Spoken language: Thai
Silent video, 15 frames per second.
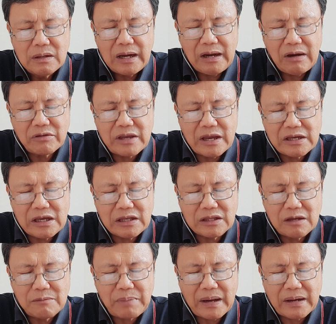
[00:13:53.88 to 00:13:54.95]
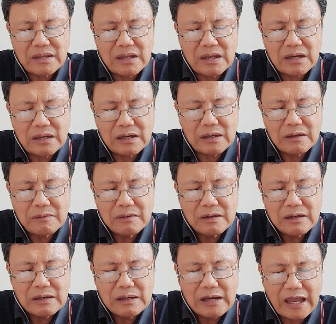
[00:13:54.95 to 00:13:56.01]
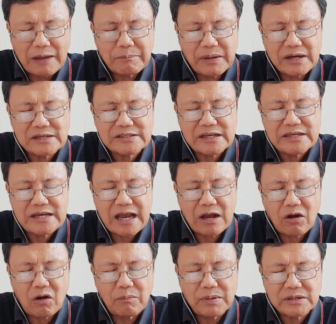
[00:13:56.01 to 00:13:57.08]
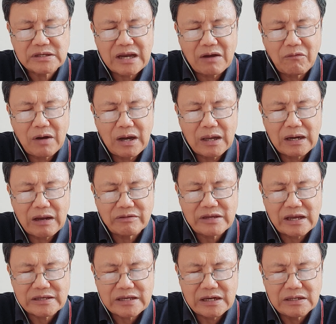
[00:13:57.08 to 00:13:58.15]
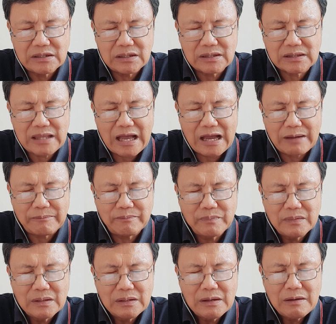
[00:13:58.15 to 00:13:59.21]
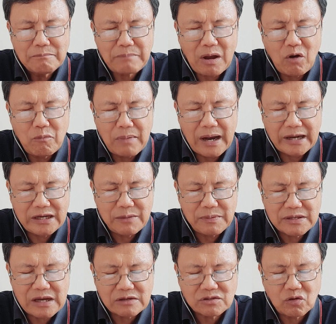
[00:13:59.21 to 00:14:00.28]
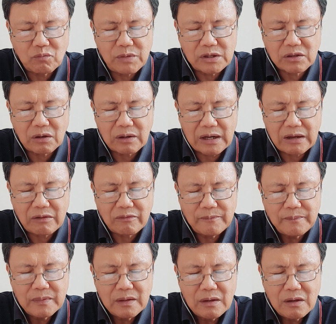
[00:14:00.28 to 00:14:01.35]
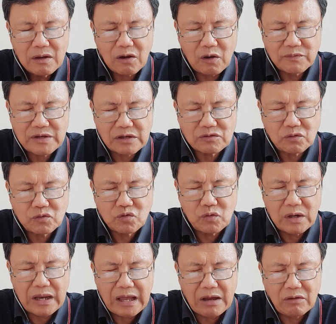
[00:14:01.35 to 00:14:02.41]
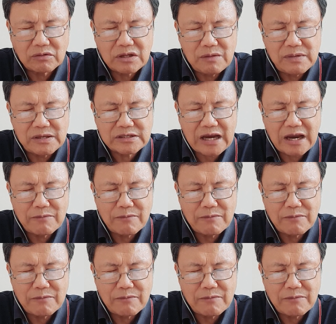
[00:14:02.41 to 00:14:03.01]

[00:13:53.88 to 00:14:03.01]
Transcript: ให้เรายังคิดถึงแผ่นดิน แห่งพันธสัญญาของพระเจ้าว่าเรายังจะเดินตามเป้าหมายที่พระเจ้าทรงมีต่อเรา ขอเจ้าทรงช่วยเราที่มีใจ